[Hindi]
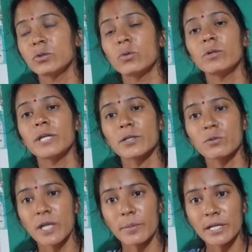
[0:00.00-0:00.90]
जो उल्टा
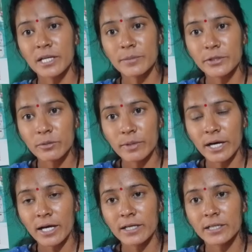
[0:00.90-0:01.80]
सुल्टा मेरे लिए वीडियो
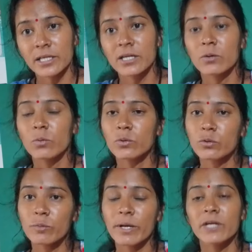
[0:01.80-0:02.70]
बना रहे थे
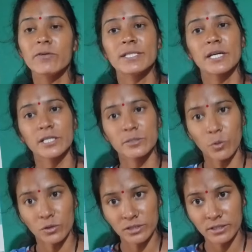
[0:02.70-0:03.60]
उनको मैंने वैसा
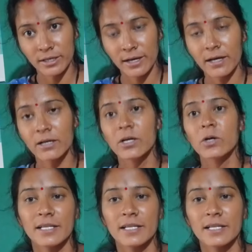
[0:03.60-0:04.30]
रिस्पॉन्स दिया